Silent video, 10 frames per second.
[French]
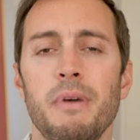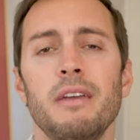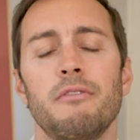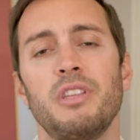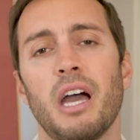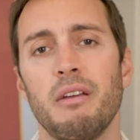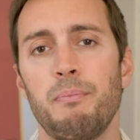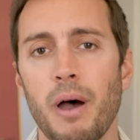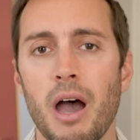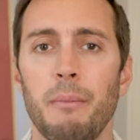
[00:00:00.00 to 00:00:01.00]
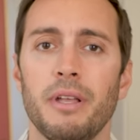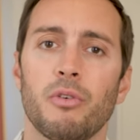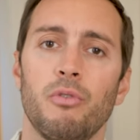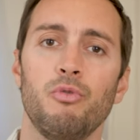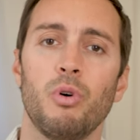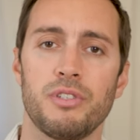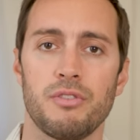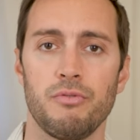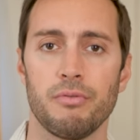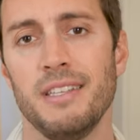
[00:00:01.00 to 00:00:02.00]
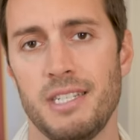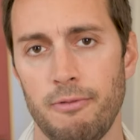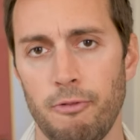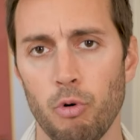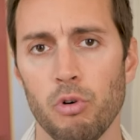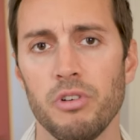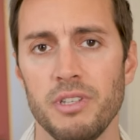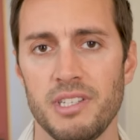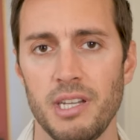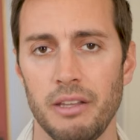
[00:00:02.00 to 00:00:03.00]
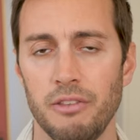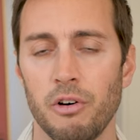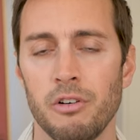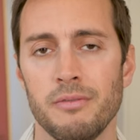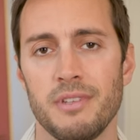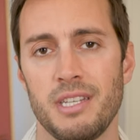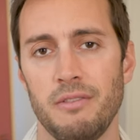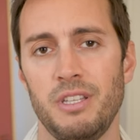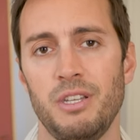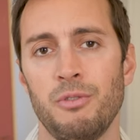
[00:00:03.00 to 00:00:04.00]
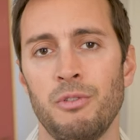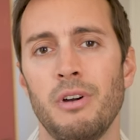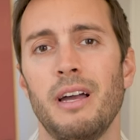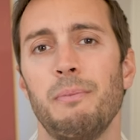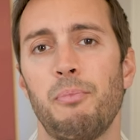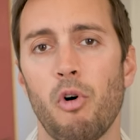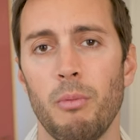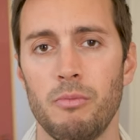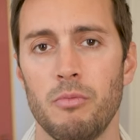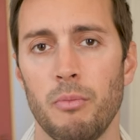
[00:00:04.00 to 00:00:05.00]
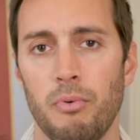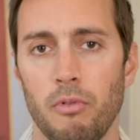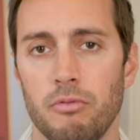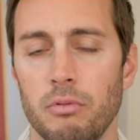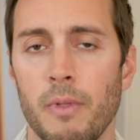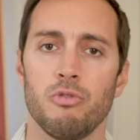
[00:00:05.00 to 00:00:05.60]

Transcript: Mais vous n'arrivez pas à mettre le doigt dessus. Si vous vous reconnaissez là-dedans, cette vidéo, elle est probablement pour vous.